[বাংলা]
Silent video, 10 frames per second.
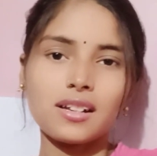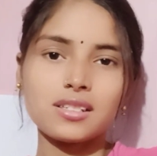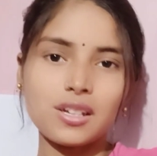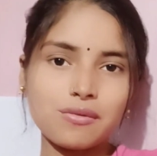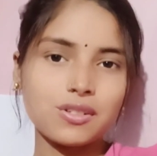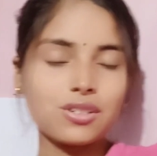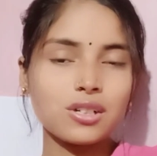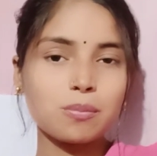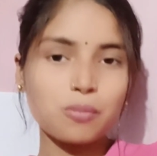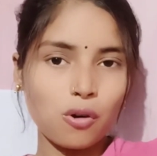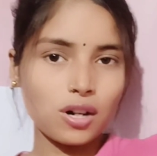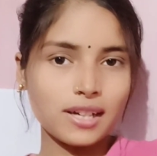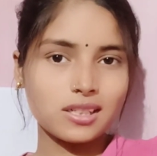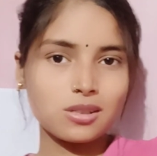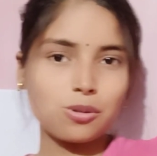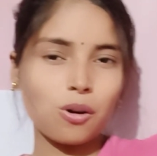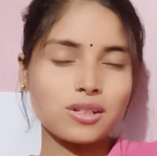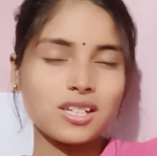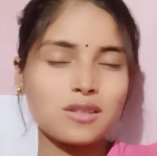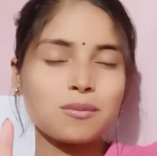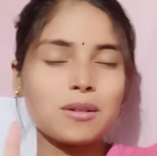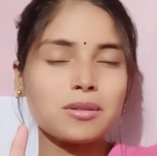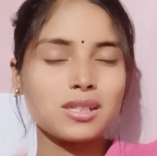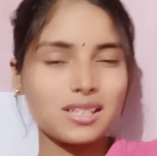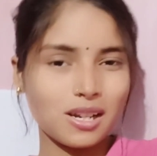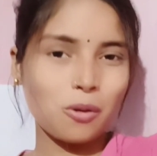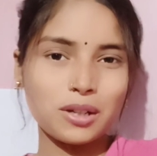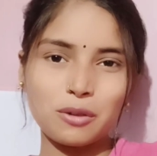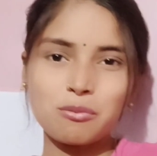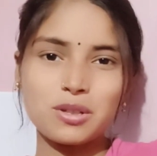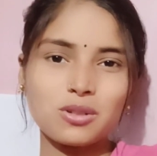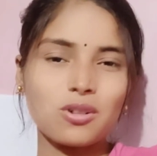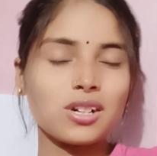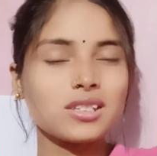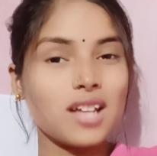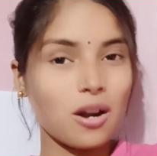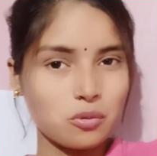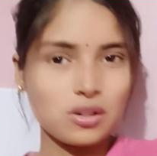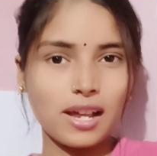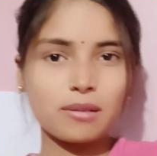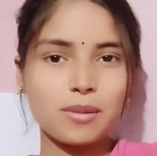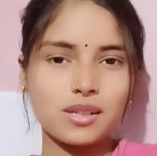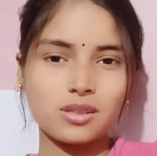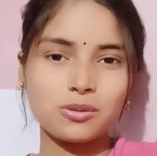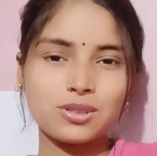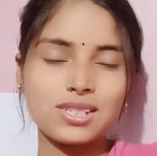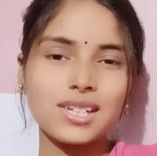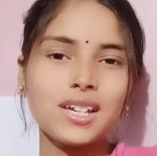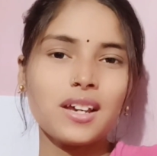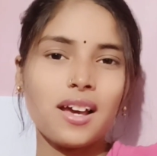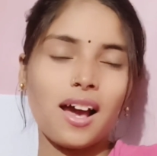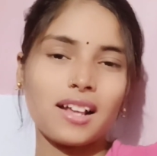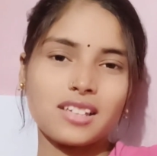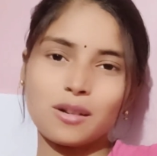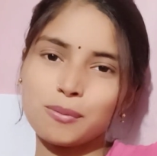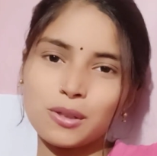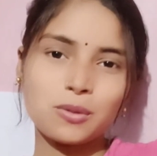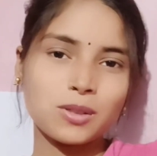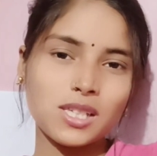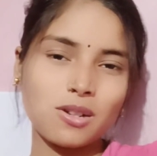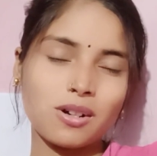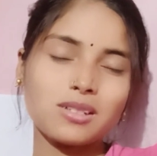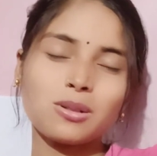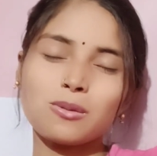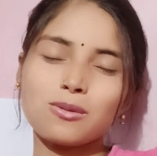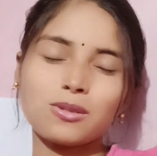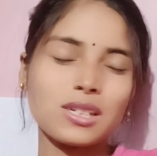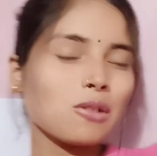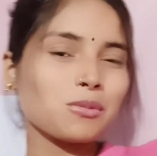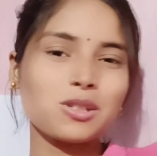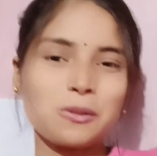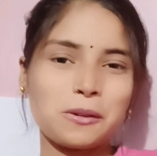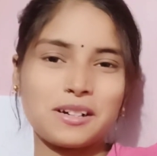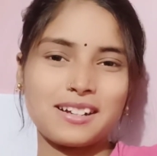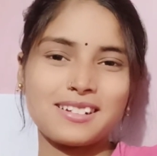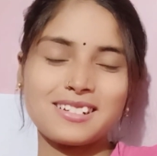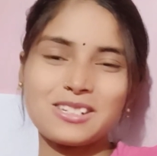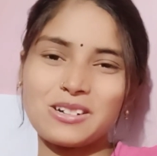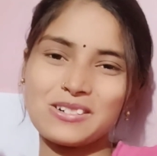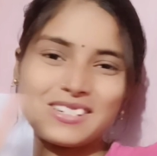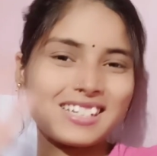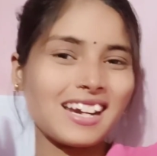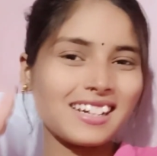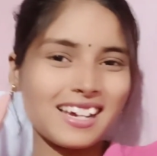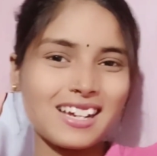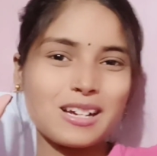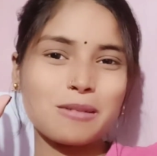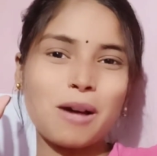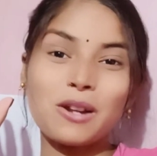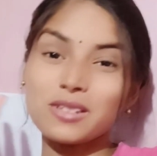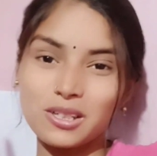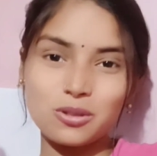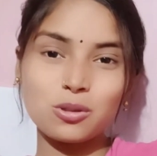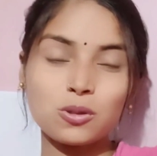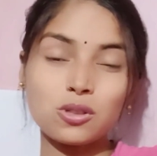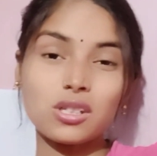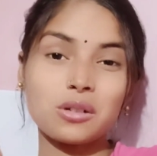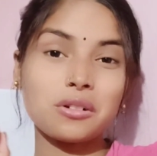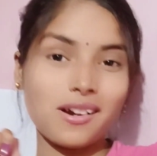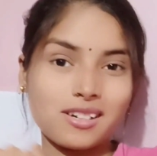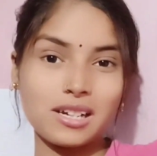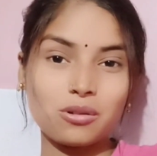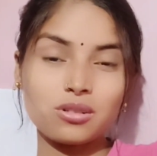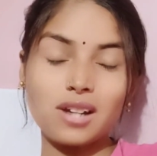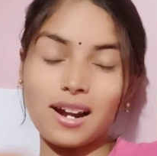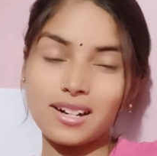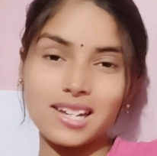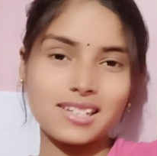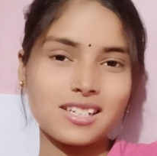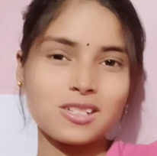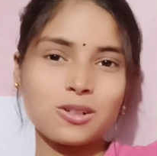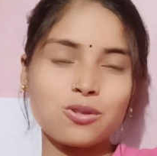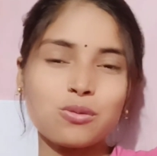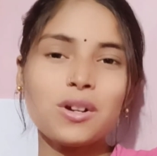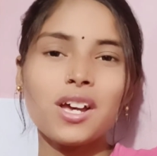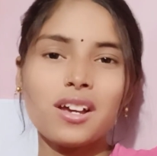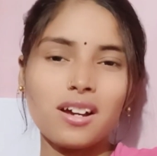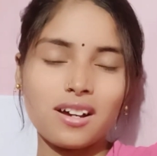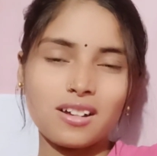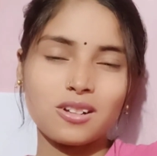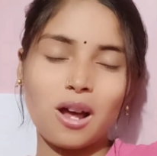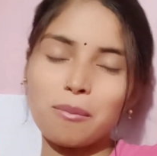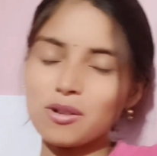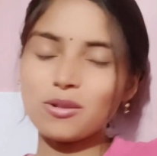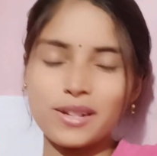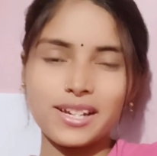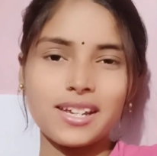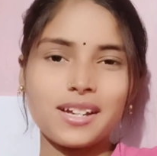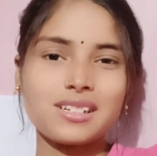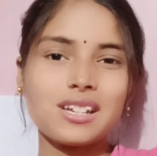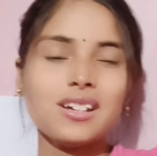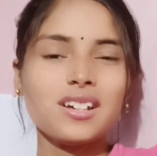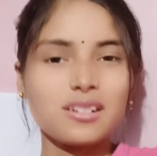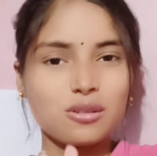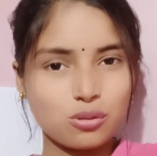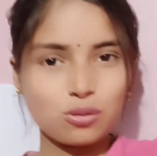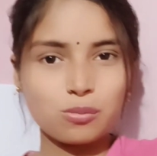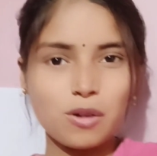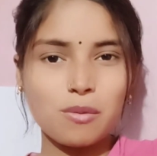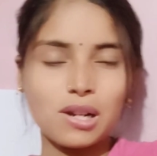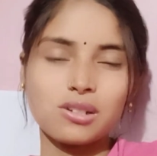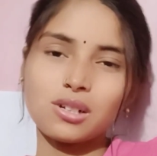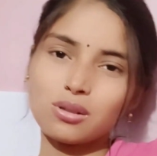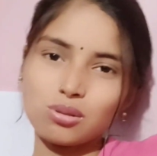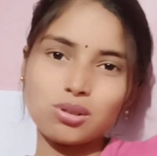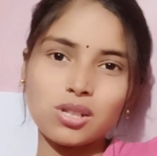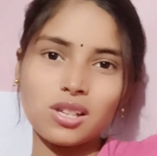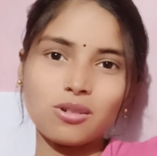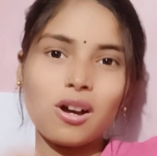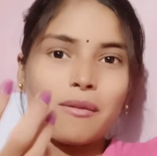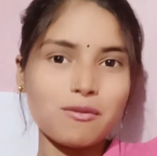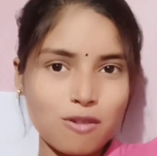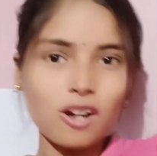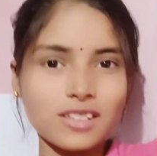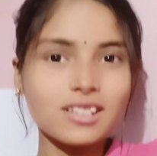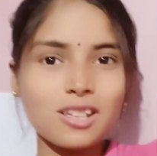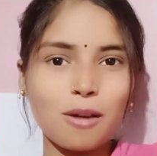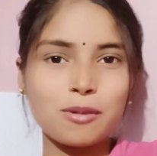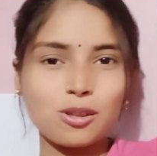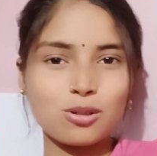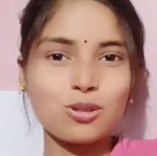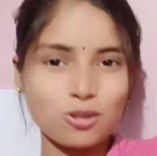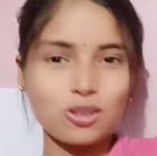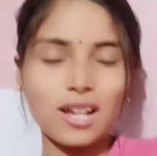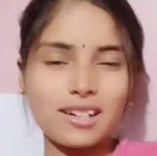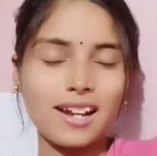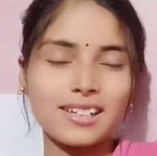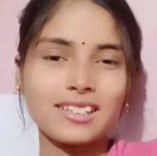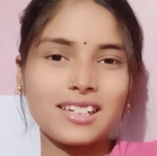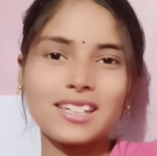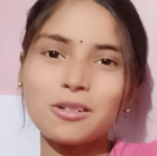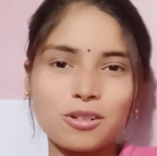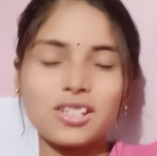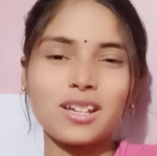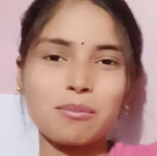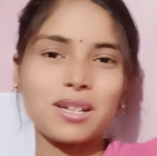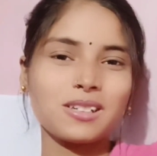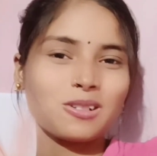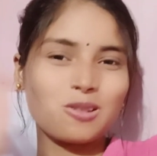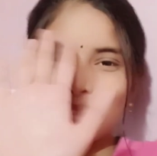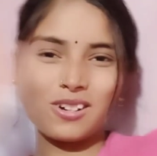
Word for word: সেই ভিডিওটার পর একটা শর্টস আসবে সেটাও কেউ মিস করো না দারুণ লাগবে আশা করছি আর তারপরে ঘুরতে যাওয়ার তো কেউ মিস করো না চলো টাটা ভালো থেকো সুস্থ থেকো কারণ এখন ঠান্ডা লেগে যাচ্ছে খুব আমারও লেগেই আছে তো তোমরাও ভালো থেকো সুস্থ থেকো আমার ব্লগ দেখতে হবে তো সুস্থ না থাকলে কি করে দেখবে তো চলো